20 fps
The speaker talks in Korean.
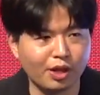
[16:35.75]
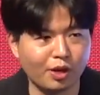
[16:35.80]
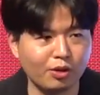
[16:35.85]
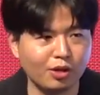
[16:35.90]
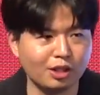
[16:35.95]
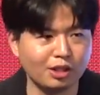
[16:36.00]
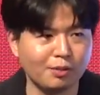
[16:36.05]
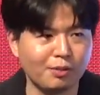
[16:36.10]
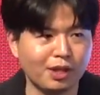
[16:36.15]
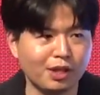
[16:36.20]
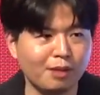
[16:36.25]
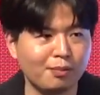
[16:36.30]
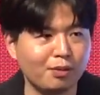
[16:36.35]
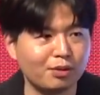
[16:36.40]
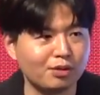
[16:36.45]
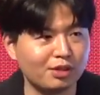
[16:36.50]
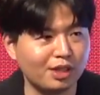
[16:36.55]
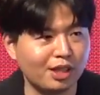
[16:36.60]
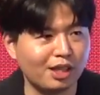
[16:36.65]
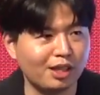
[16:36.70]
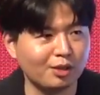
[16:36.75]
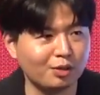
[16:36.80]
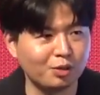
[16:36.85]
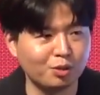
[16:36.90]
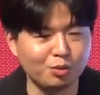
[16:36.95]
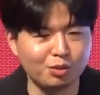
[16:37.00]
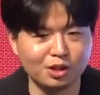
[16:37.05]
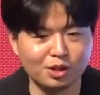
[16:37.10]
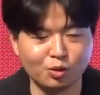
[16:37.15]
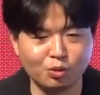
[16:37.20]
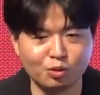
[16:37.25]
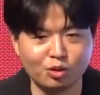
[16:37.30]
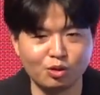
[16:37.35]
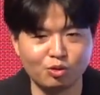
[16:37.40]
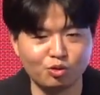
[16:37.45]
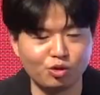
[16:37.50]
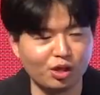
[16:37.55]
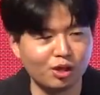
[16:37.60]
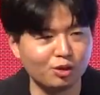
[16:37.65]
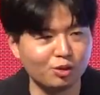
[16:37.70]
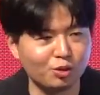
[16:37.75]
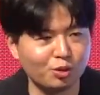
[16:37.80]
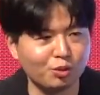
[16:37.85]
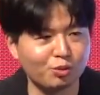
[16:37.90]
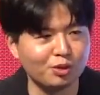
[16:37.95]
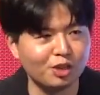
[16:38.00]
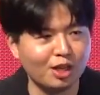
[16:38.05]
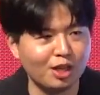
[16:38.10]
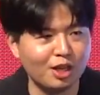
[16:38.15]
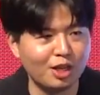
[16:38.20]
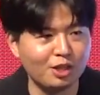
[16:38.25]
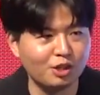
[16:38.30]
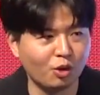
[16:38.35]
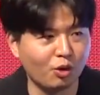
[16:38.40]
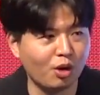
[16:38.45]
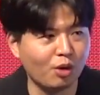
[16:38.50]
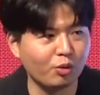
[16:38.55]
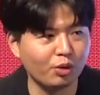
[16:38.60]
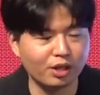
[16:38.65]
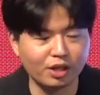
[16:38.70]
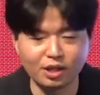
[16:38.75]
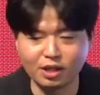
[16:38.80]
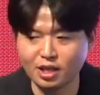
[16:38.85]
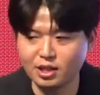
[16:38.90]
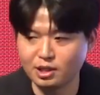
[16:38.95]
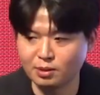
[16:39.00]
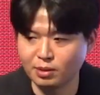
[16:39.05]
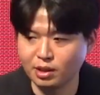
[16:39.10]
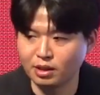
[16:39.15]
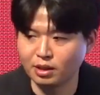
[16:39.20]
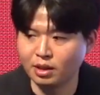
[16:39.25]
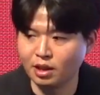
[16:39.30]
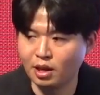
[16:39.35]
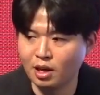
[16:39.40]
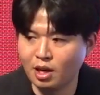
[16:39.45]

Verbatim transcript: 당연히 이제 메타버스가 좀 이제 요새 유행이 좀 적하고 있긴 하지만